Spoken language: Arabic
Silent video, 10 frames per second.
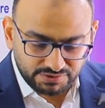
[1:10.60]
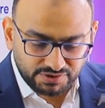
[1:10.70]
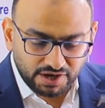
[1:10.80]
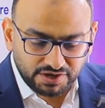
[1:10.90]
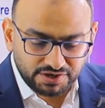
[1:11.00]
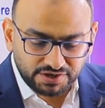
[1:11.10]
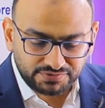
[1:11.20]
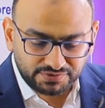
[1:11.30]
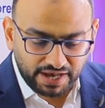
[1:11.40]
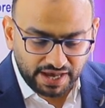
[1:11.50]

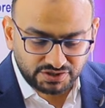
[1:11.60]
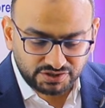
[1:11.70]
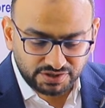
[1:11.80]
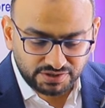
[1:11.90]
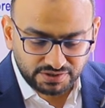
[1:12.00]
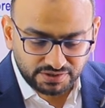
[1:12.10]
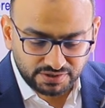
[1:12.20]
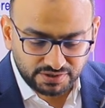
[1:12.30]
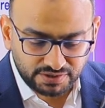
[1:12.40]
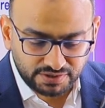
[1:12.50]
دايركت رياكشن
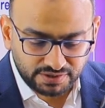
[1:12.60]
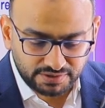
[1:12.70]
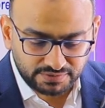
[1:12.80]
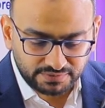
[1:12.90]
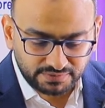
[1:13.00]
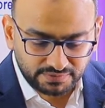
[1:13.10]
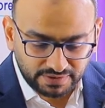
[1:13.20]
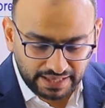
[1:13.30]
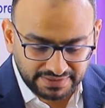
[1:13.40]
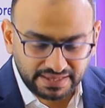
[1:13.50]

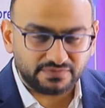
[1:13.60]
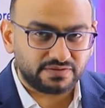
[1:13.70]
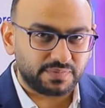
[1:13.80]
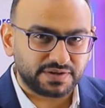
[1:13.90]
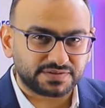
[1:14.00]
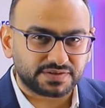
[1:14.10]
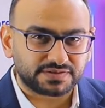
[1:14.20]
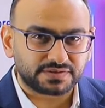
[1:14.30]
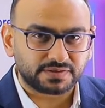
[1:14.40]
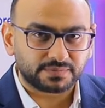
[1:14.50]
خدناها في
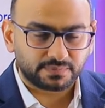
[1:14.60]
البيزكس